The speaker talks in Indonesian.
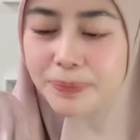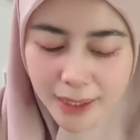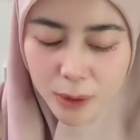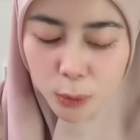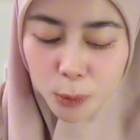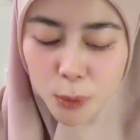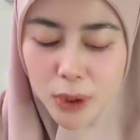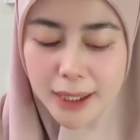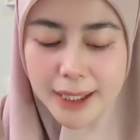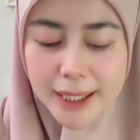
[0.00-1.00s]
Nah untuk
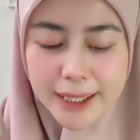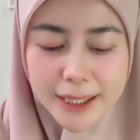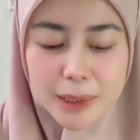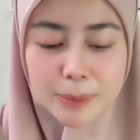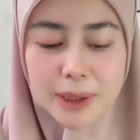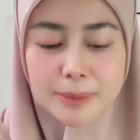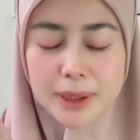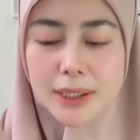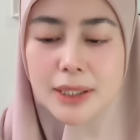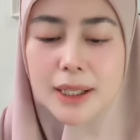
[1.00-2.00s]
bunga kanangannya
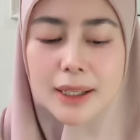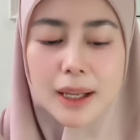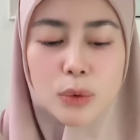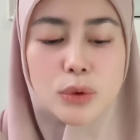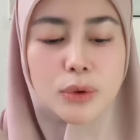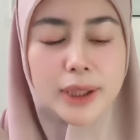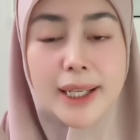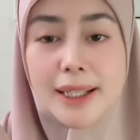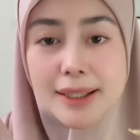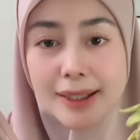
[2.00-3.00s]
teman-teman aku
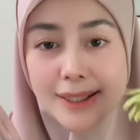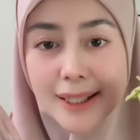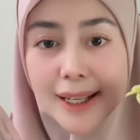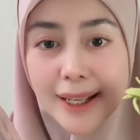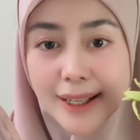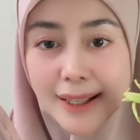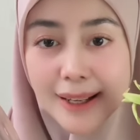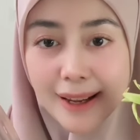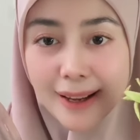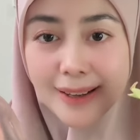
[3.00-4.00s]
sukanya yang kecil-kecil kayak
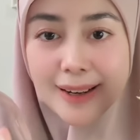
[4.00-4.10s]
gini ya